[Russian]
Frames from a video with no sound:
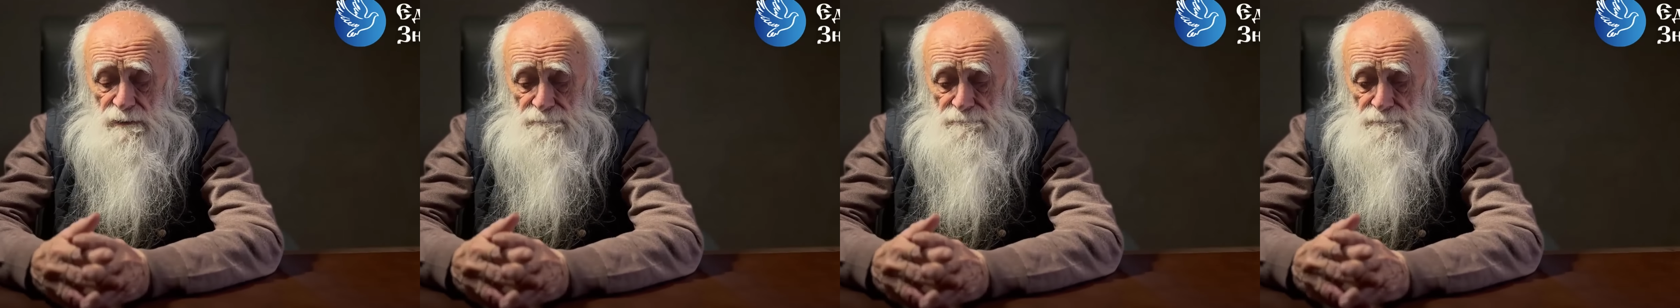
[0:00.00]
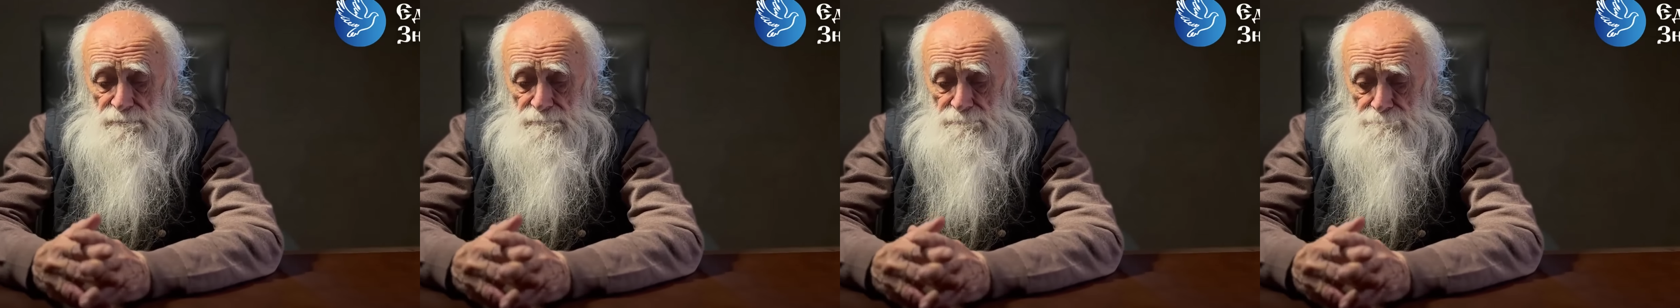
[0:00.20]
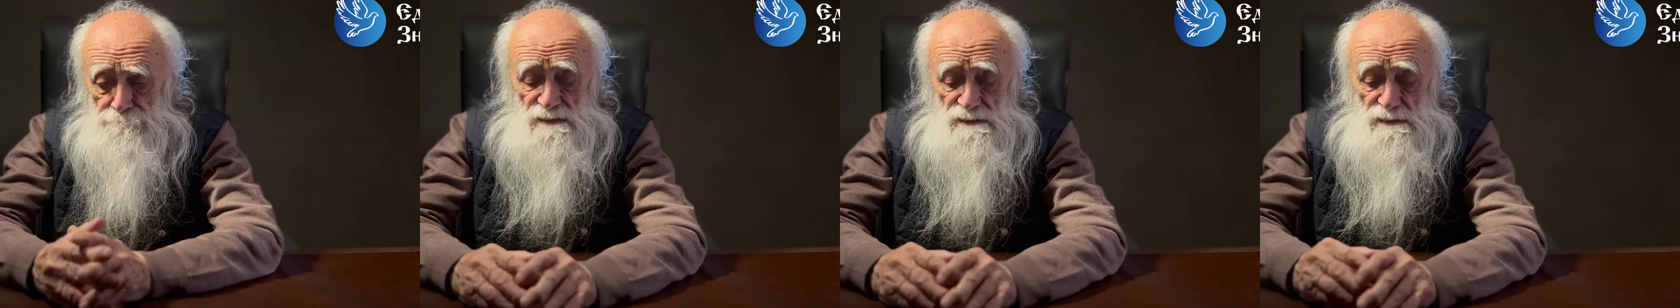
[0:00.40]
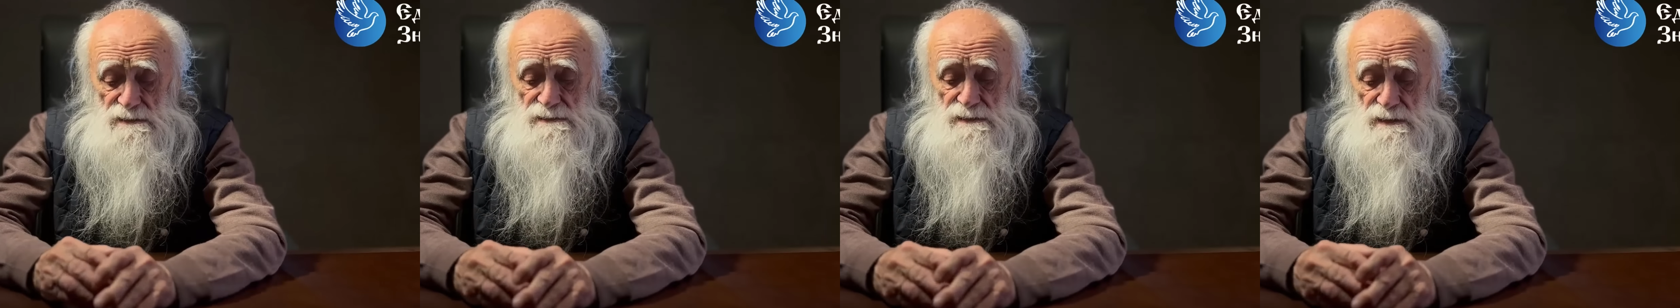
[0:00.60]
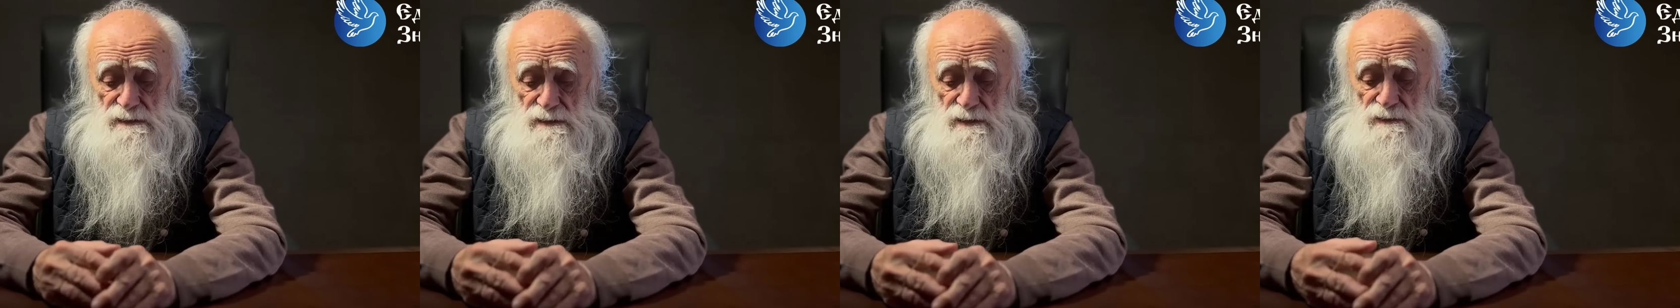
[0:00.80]
она
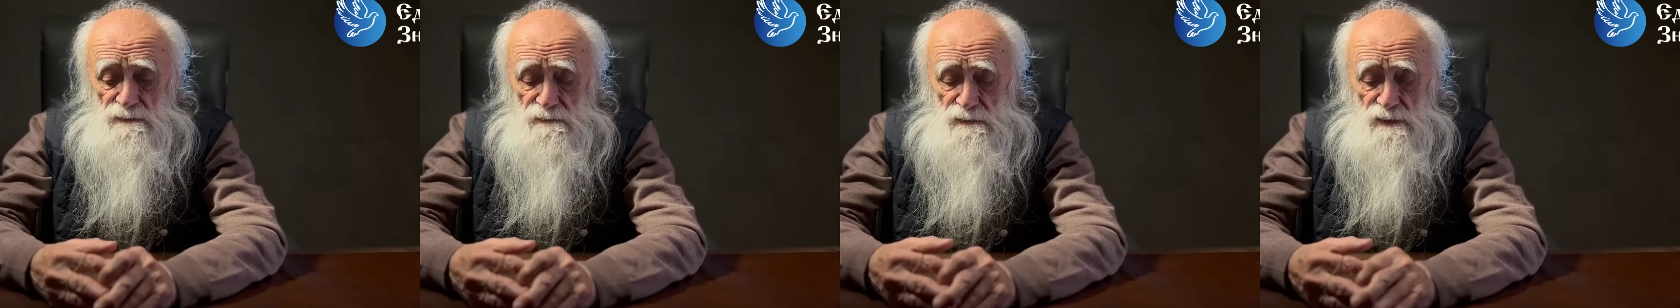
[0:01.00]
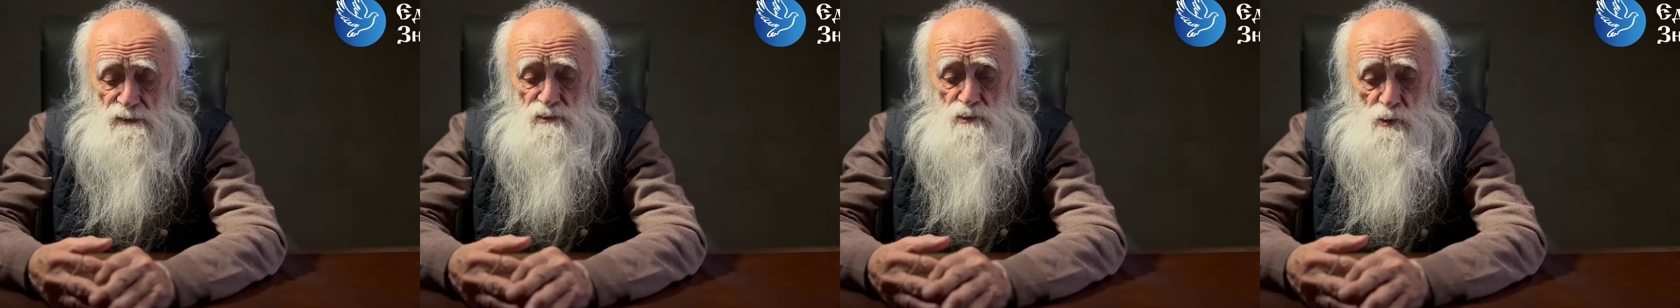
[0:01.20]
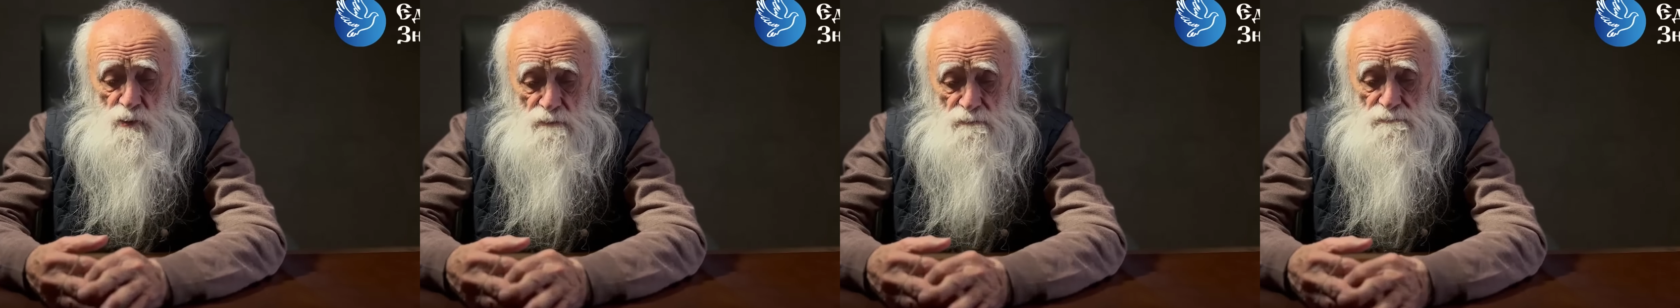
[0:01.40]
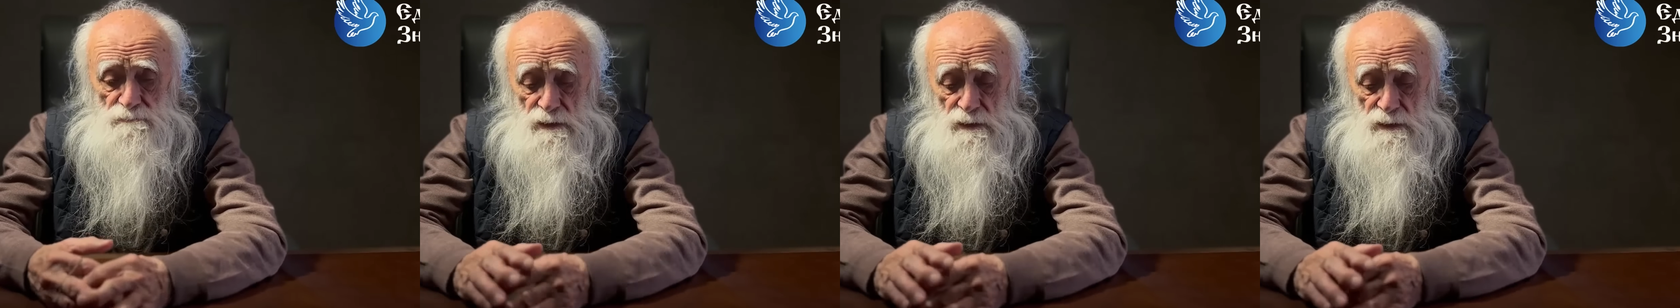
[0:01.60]
создана Творцом,